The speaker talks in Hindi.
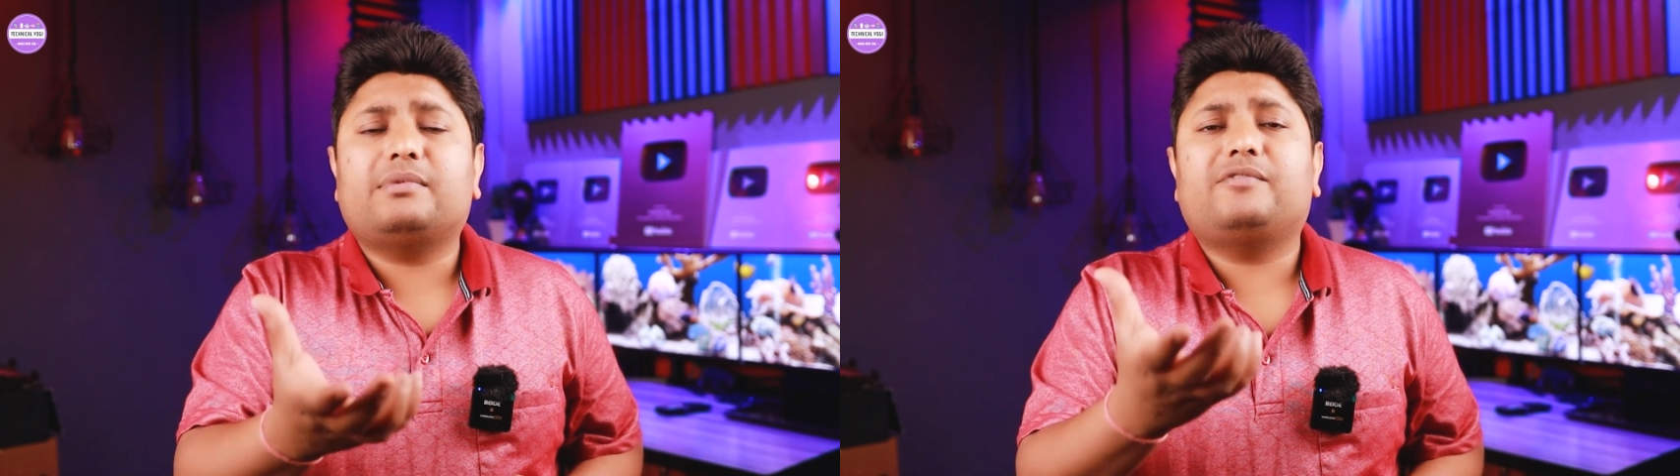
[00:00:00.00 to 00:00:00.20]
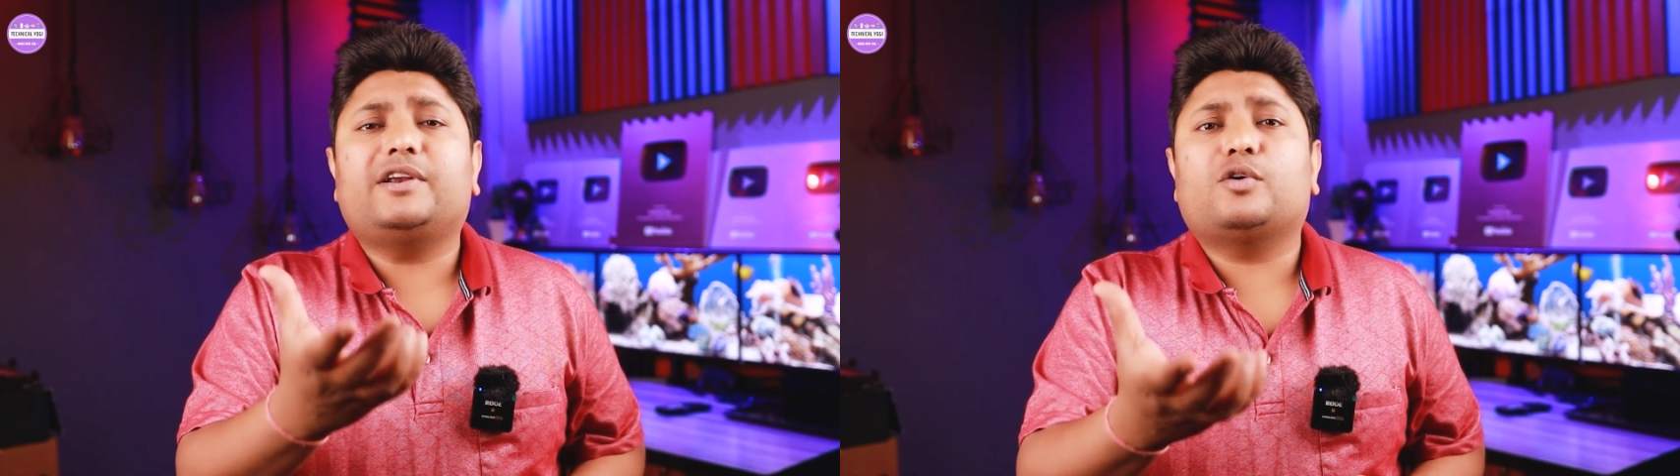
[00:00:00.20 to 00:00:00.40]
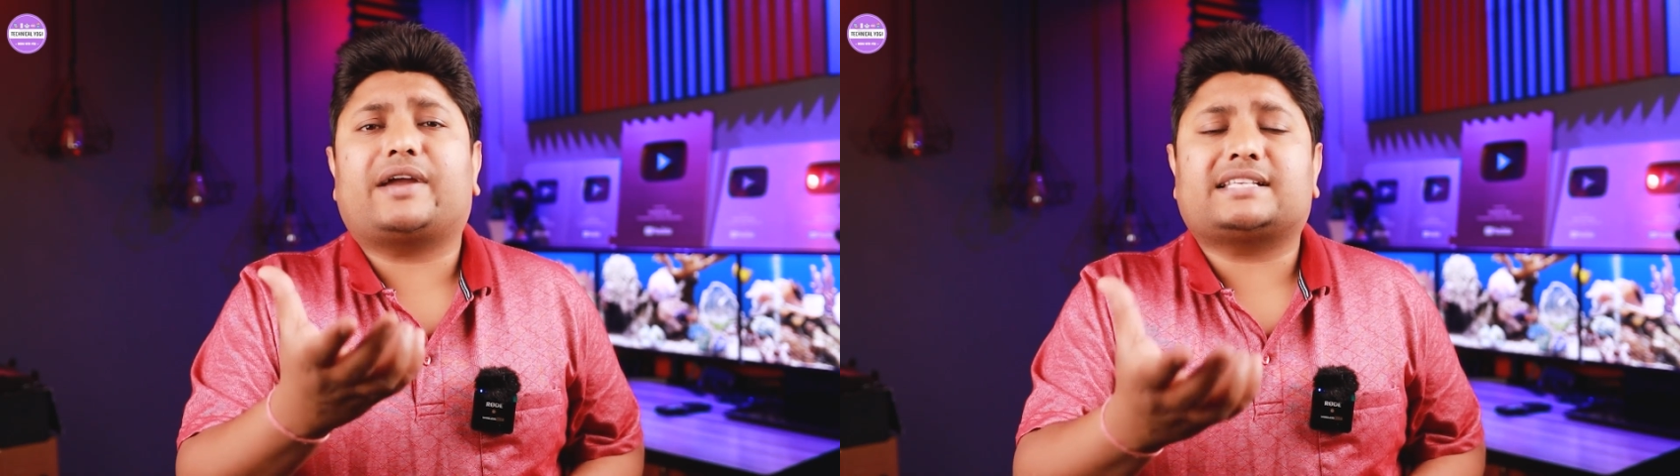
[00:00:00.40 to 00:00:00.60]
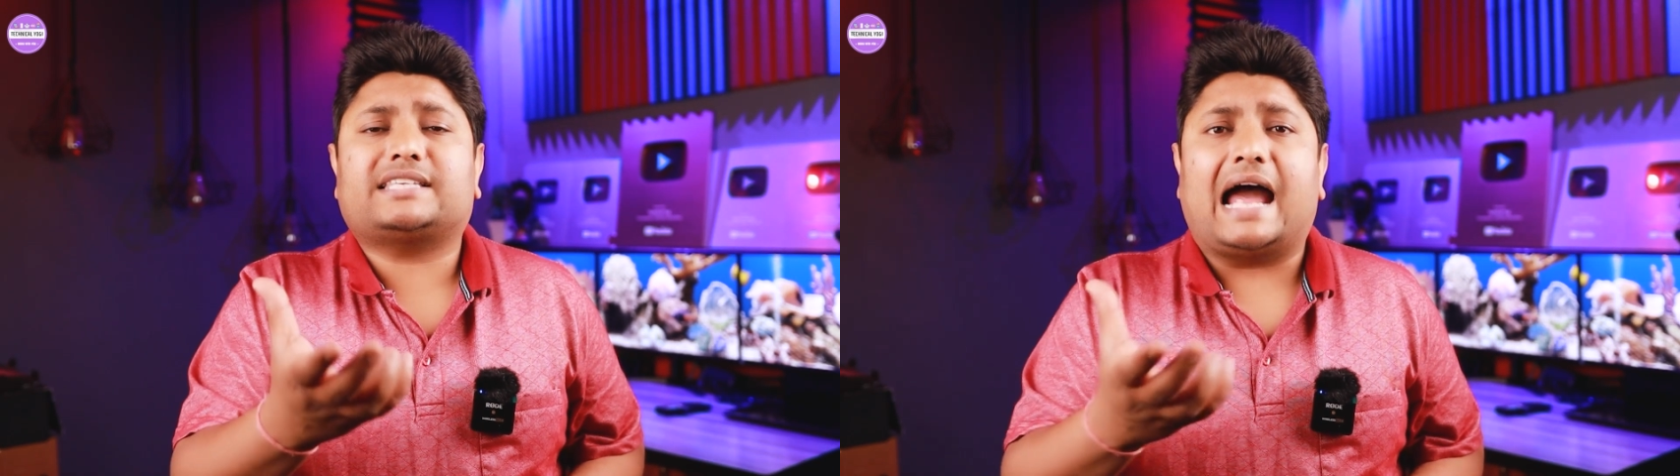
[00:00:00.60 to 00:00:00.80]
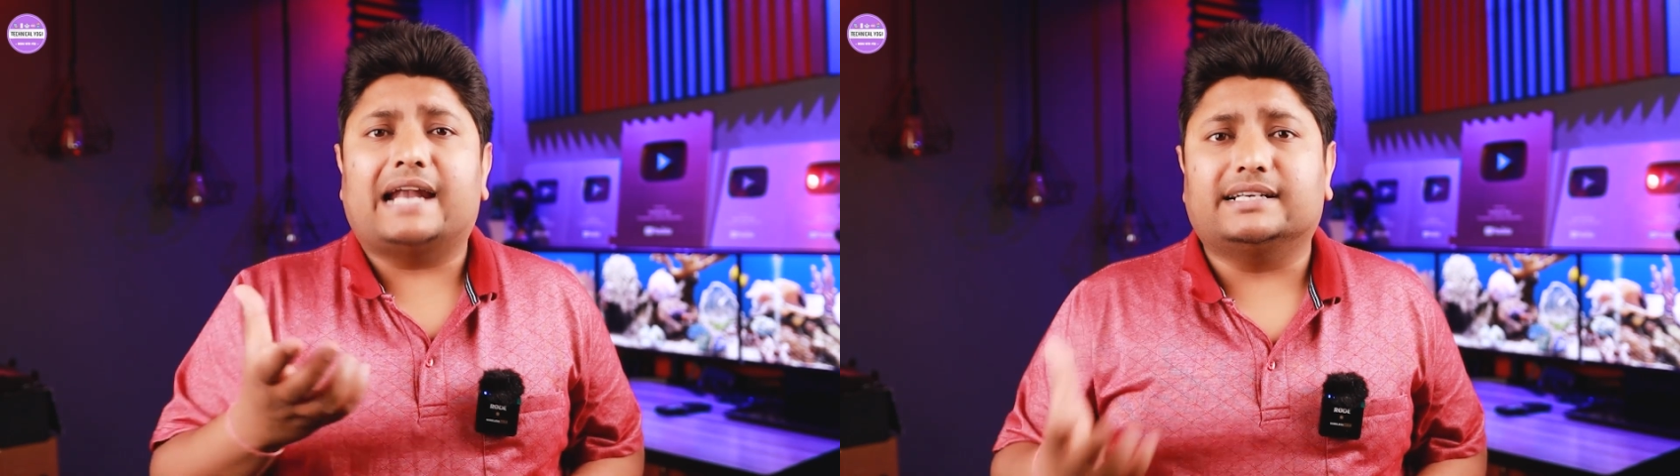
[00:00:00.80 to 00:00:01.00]
में वीडियो
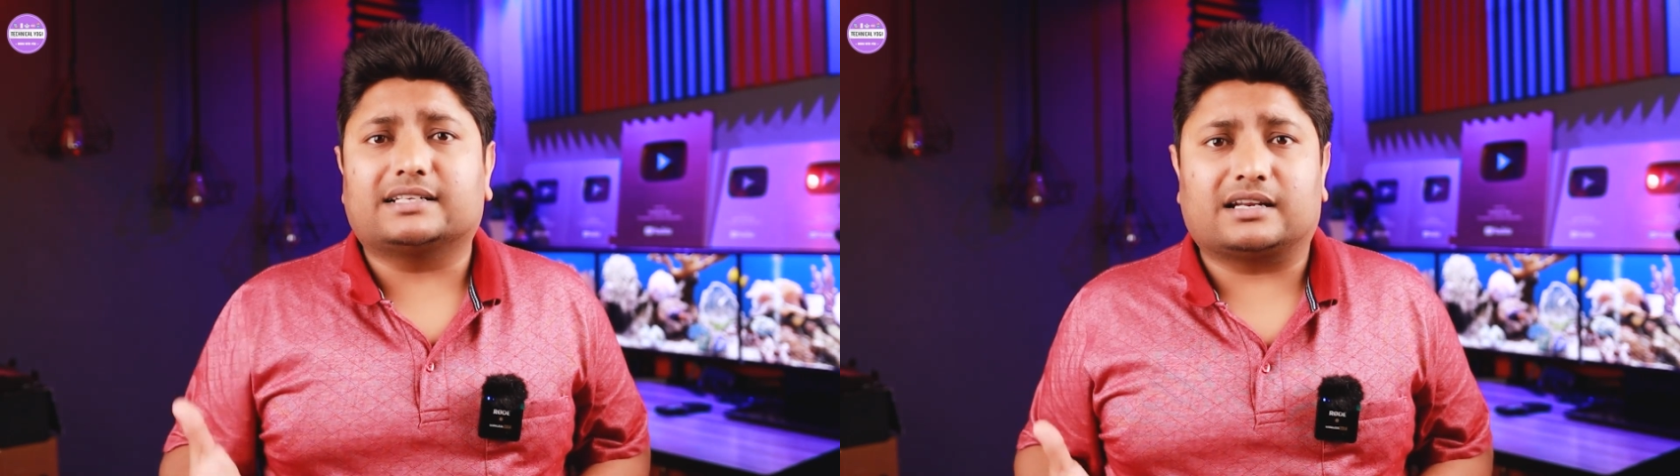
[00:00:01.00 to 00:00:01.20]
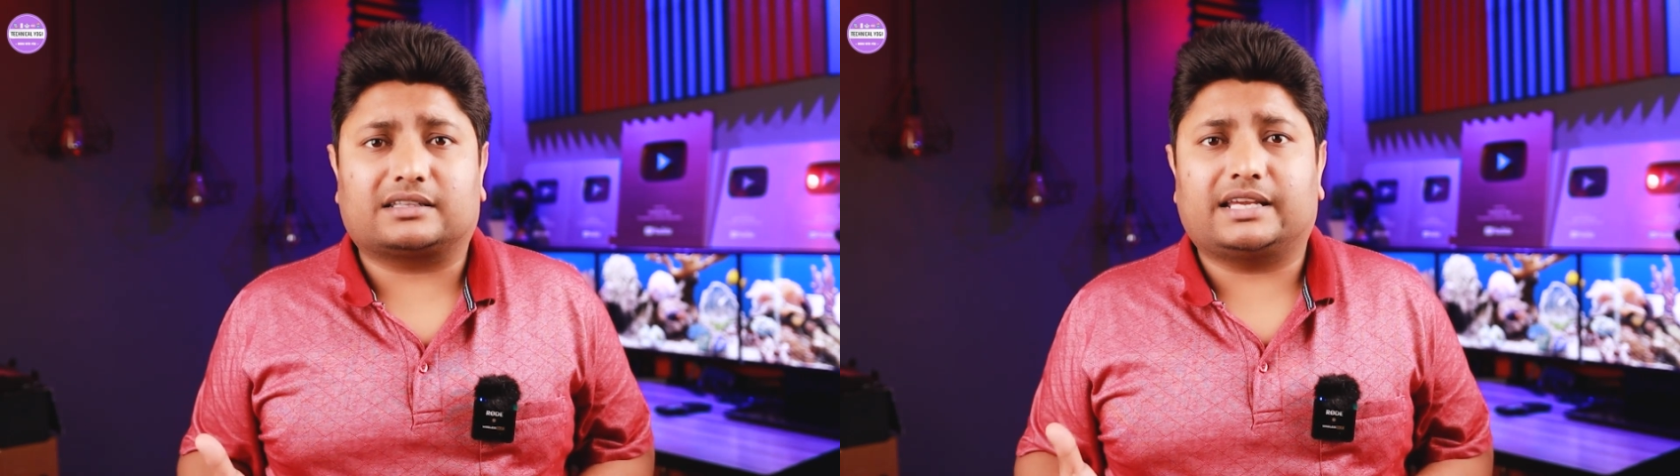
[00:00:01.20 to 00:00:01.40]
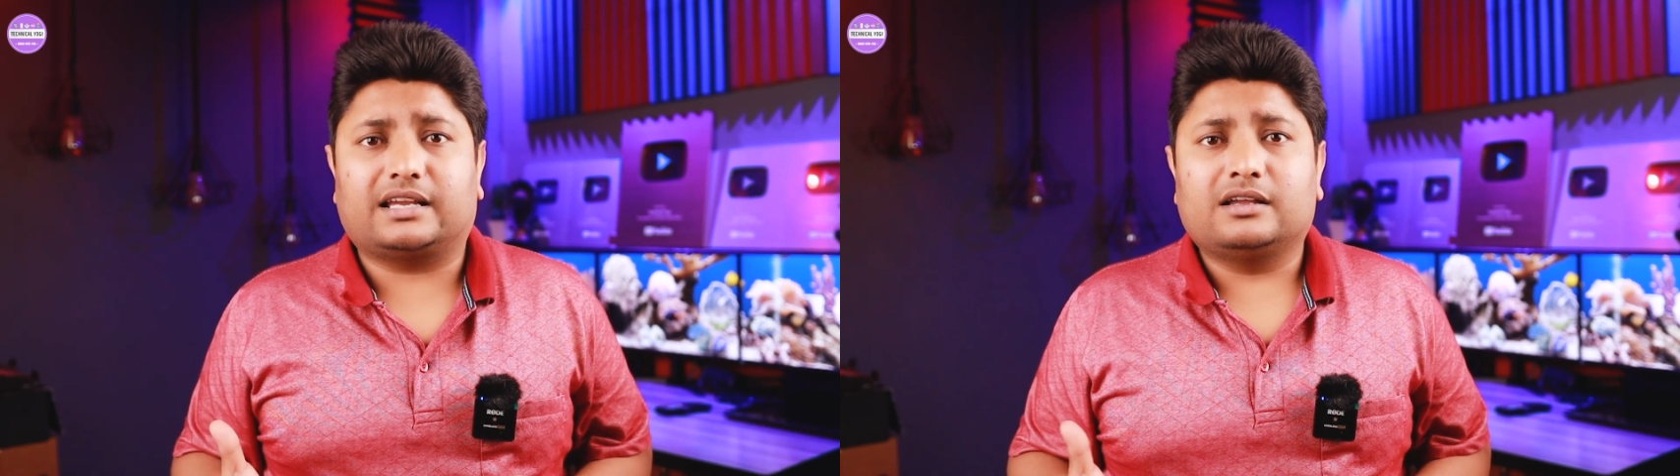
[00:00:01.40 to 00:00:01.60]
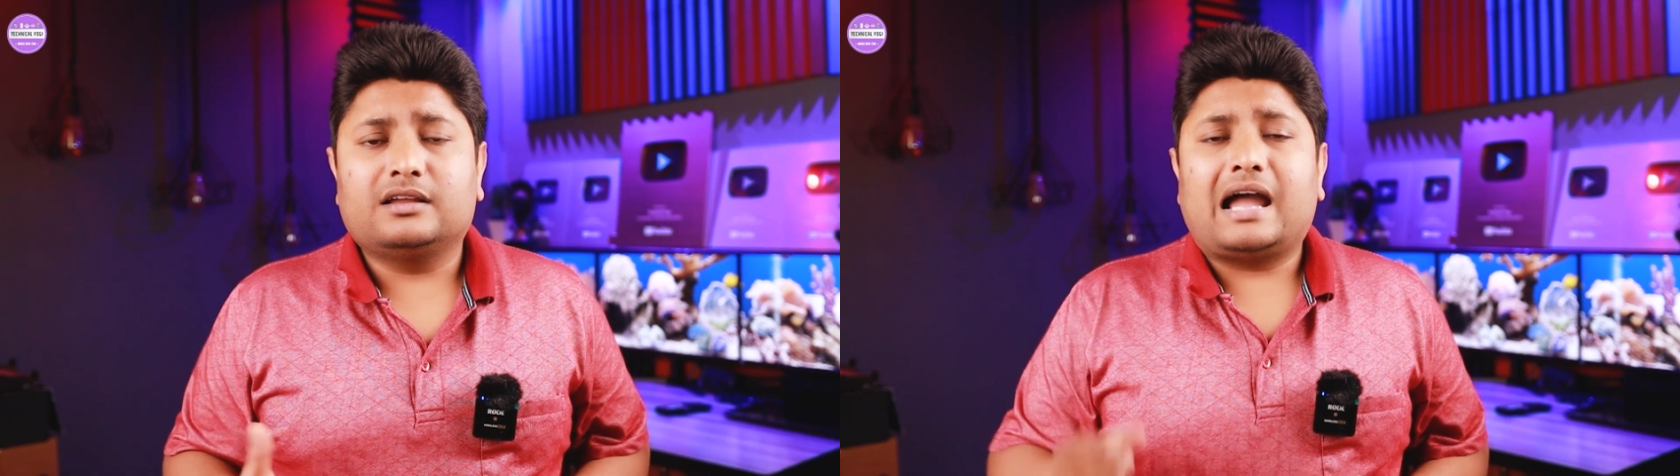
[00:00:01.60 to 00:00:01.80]
कैसे एडिट करते हैं